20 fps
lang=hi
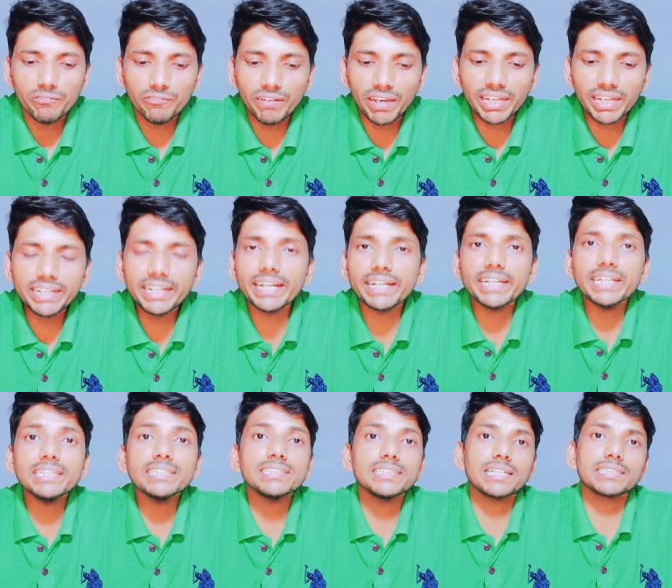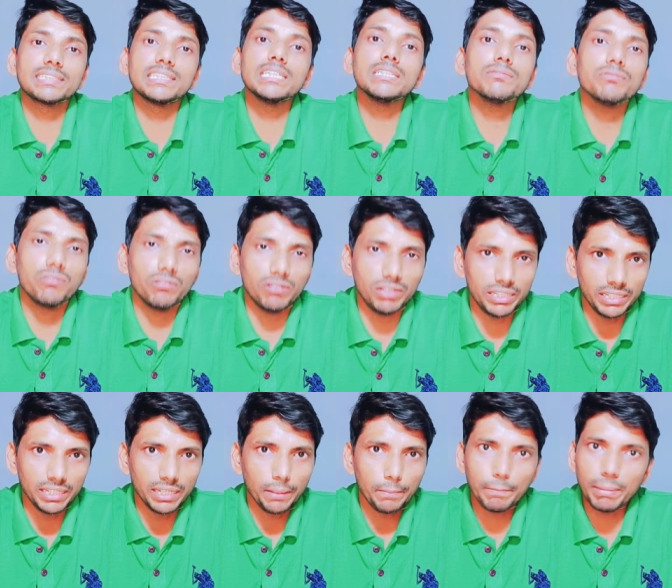वैलिडेटेड सक्सेसफुली
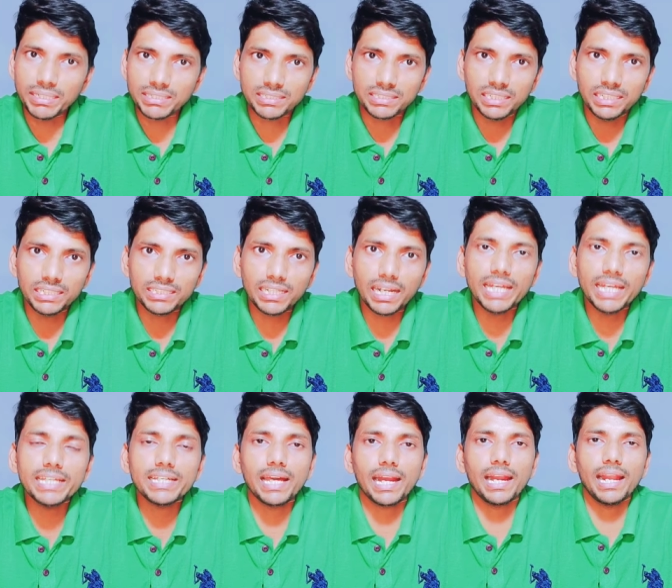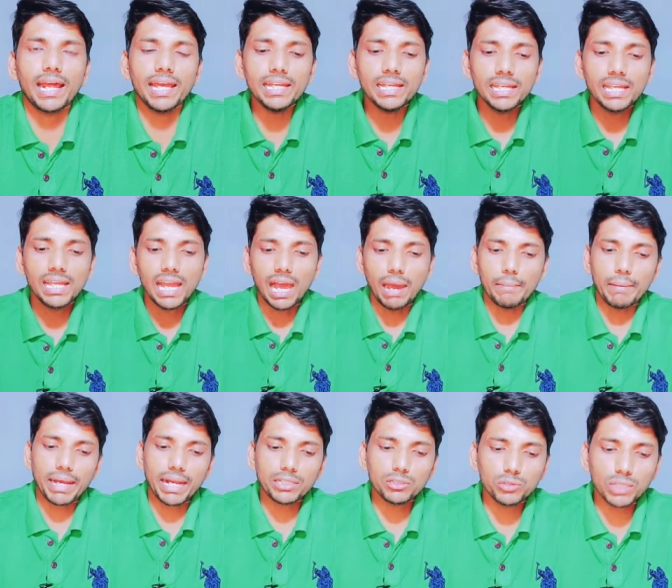बस इतना ही करना है
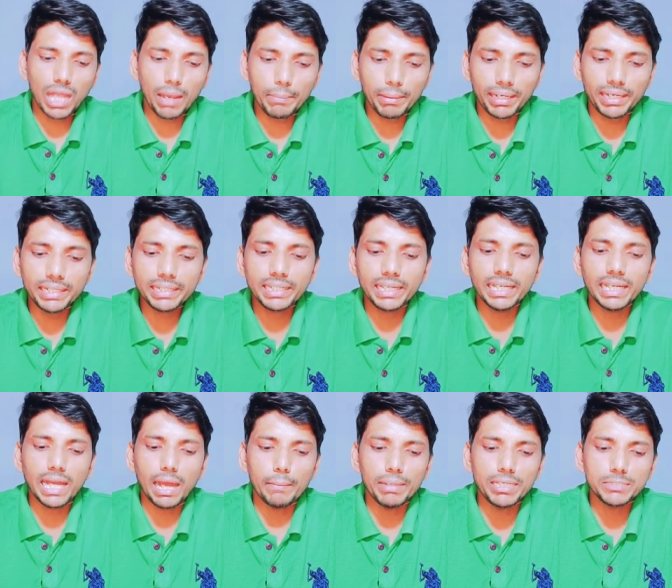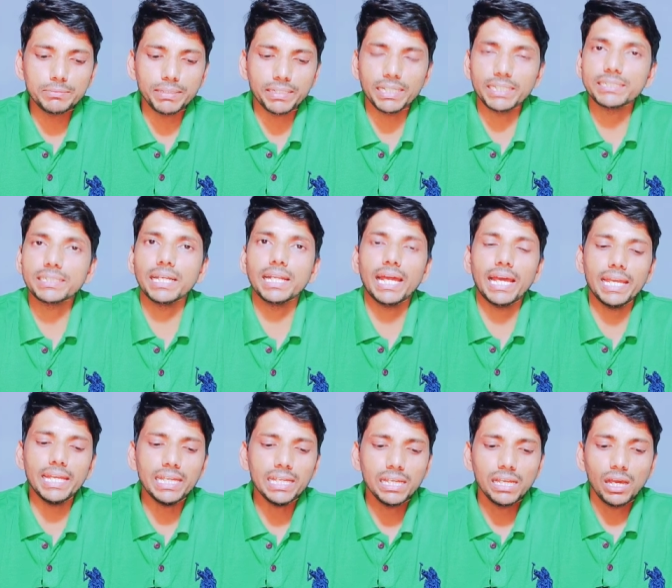हमारा जो यहाँ पर लिंक है हमें इस पर टच करना
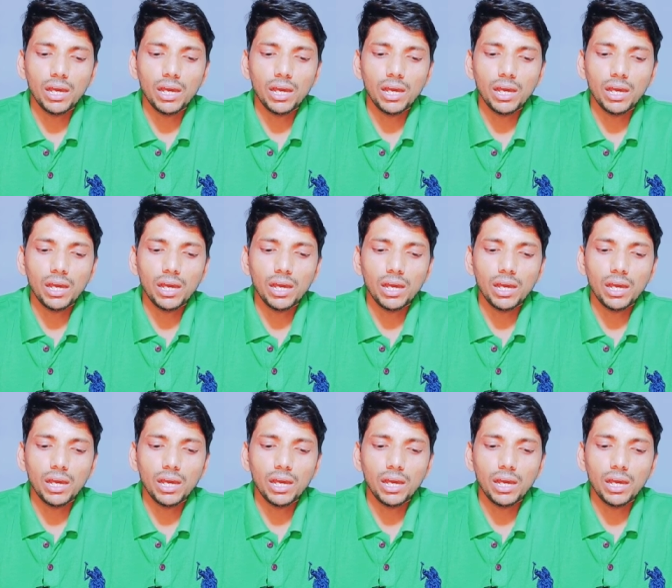है